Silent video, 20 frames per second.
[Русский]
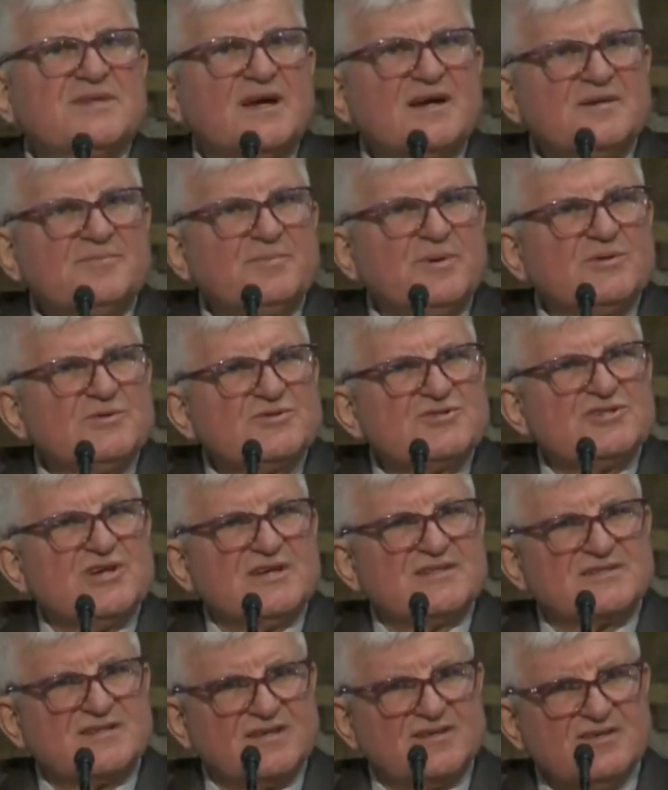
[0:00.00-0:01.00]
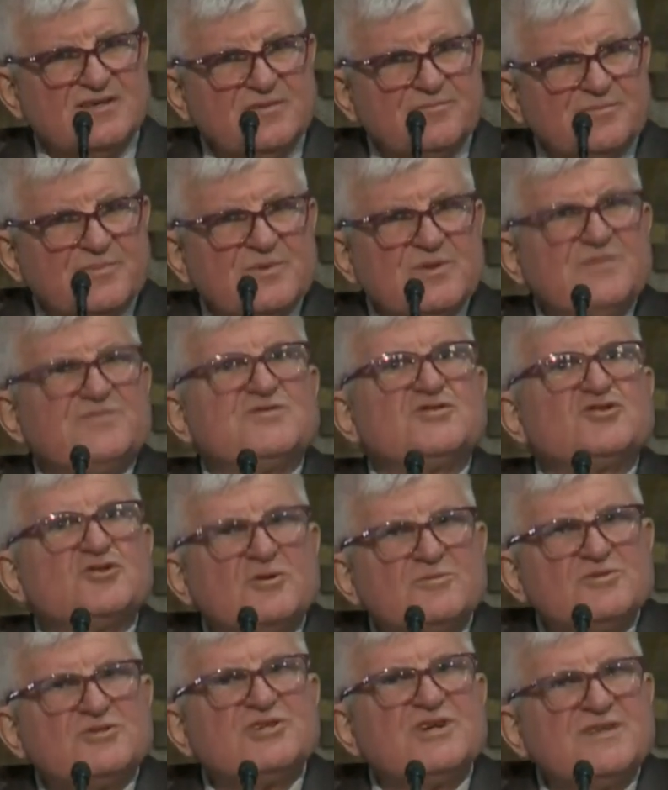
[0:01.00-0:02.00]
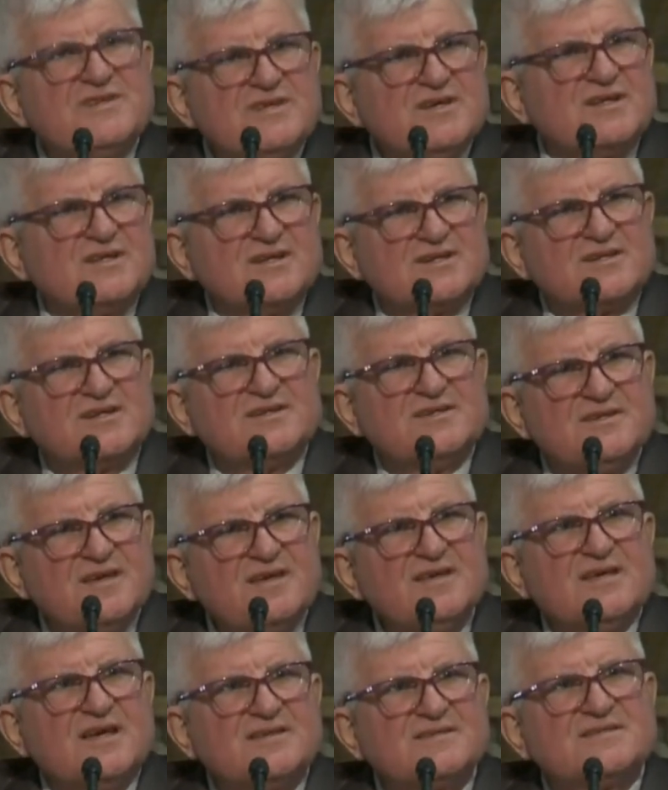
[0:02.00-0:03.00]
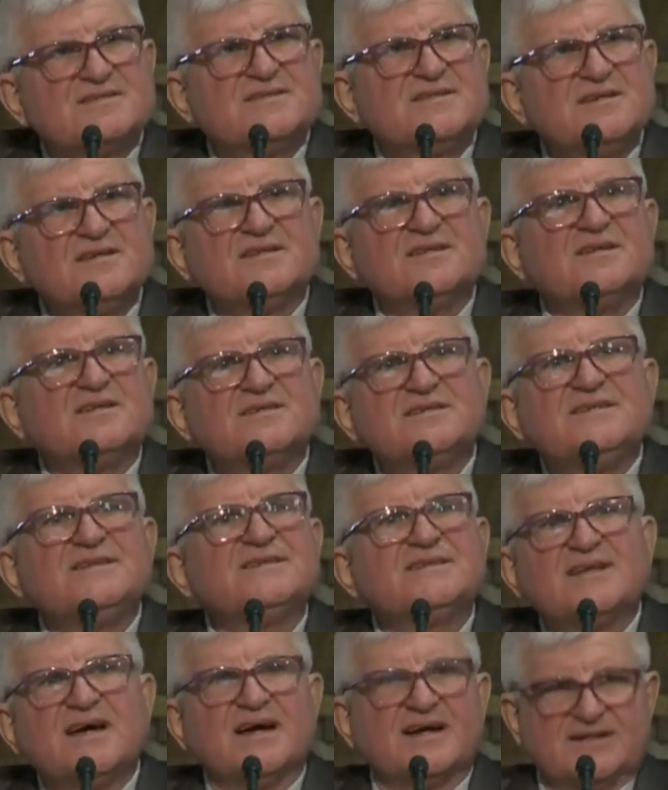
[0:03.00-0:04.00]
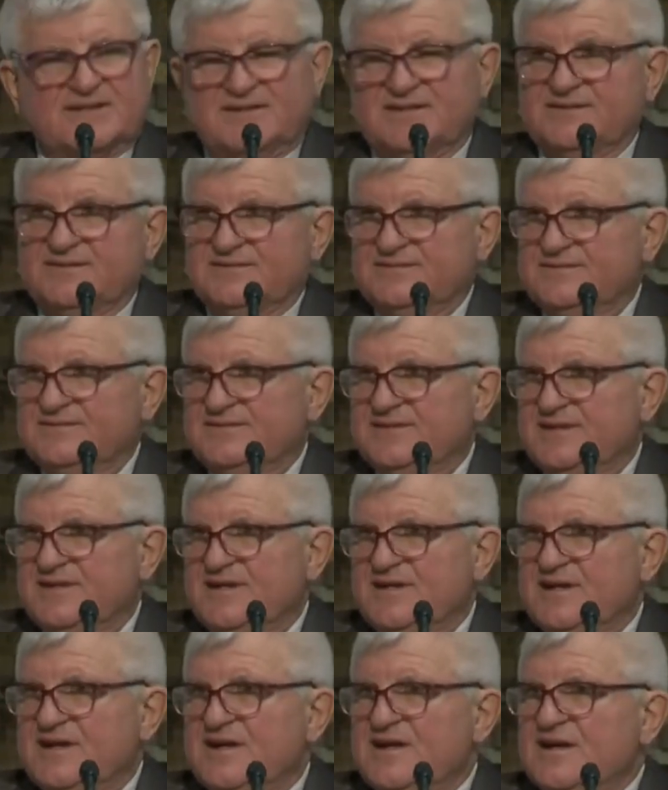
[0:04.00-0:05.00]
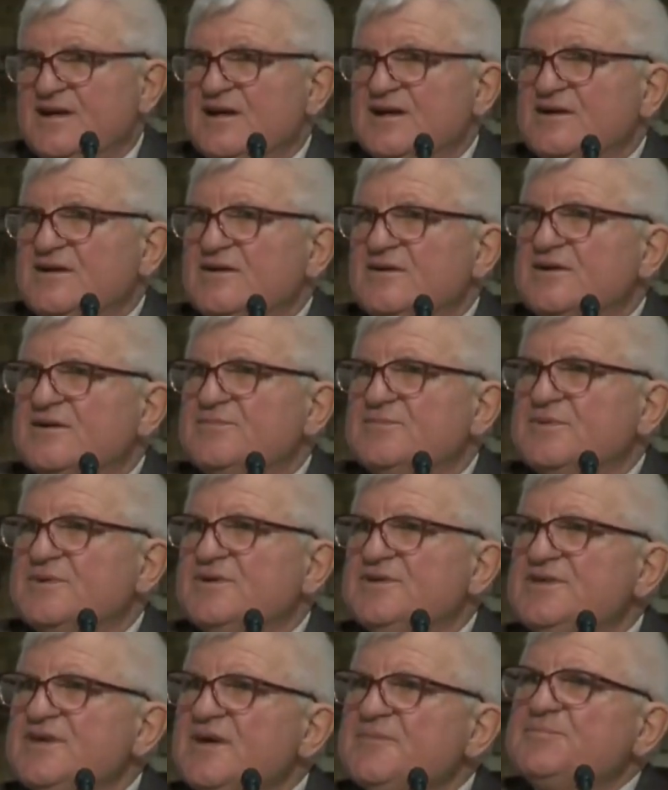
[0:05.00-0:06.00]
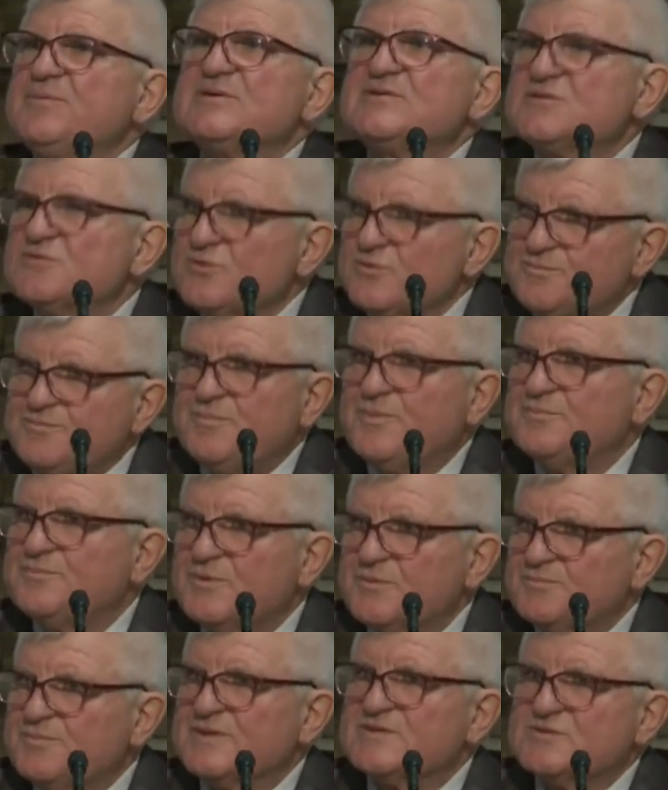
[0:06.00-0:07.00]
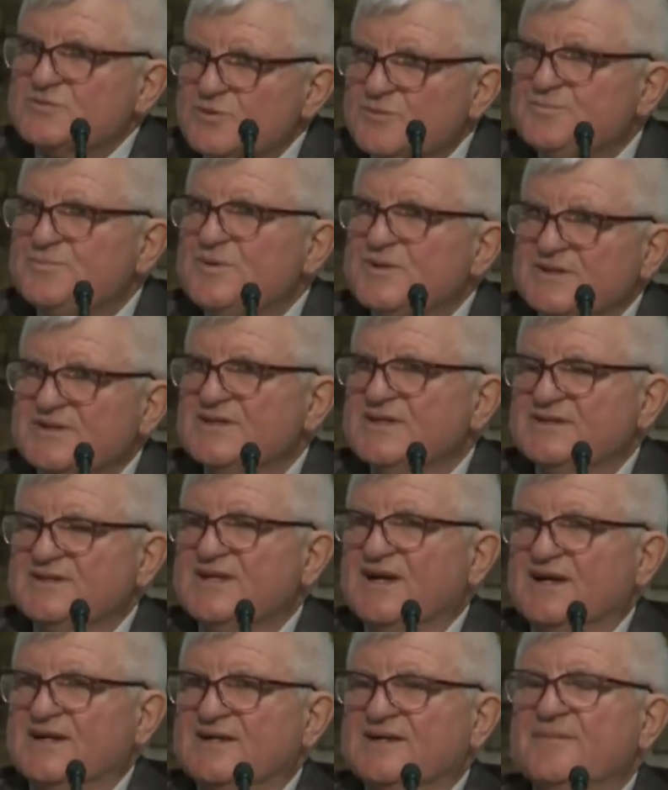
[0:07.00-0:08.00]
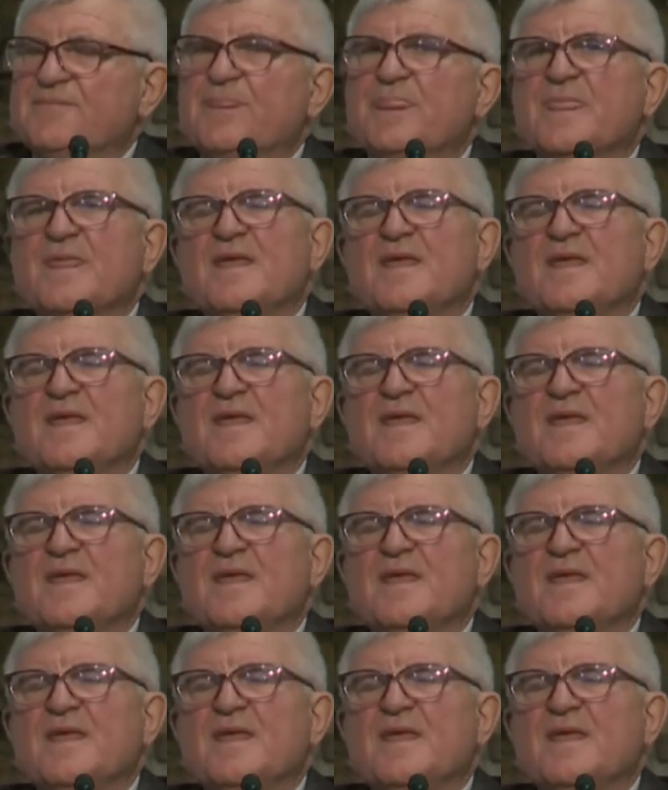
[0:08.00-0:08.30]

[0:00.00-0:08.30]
Так получается. И, и в чем же дело? Где я сделал не так? Где поступ, поступил не так?